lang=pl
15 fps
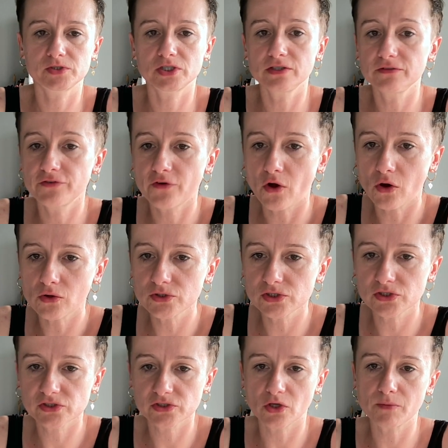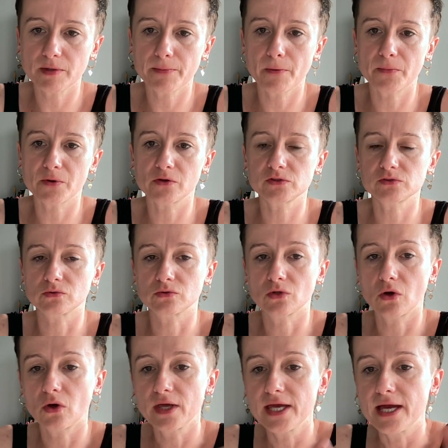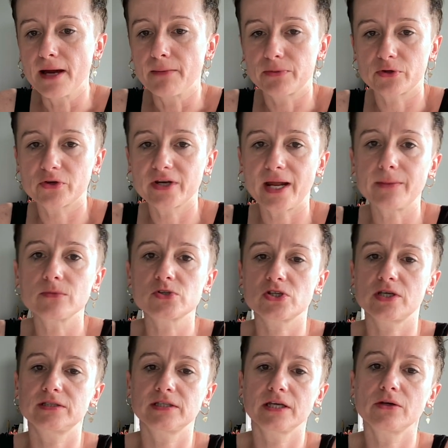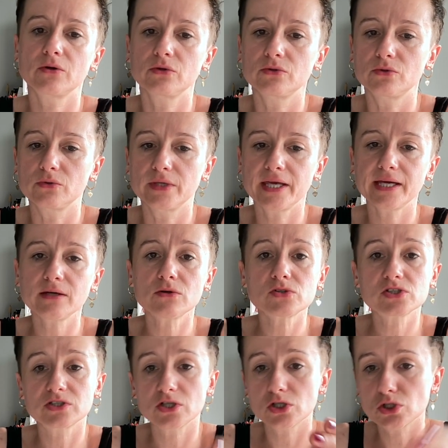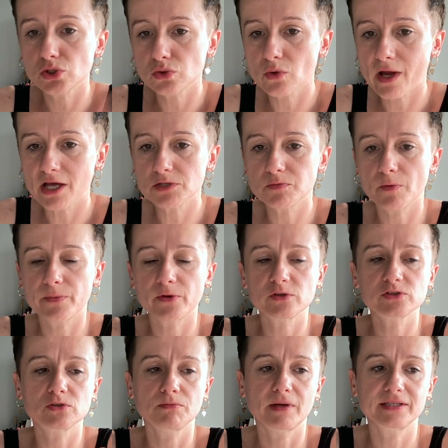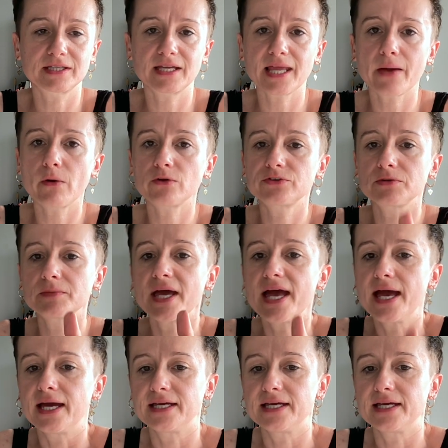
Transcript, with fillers: czyli wchodzisz sobie po prostu do programu czy jednego i drugiego, czy też szukasz po prostu materiału o tym,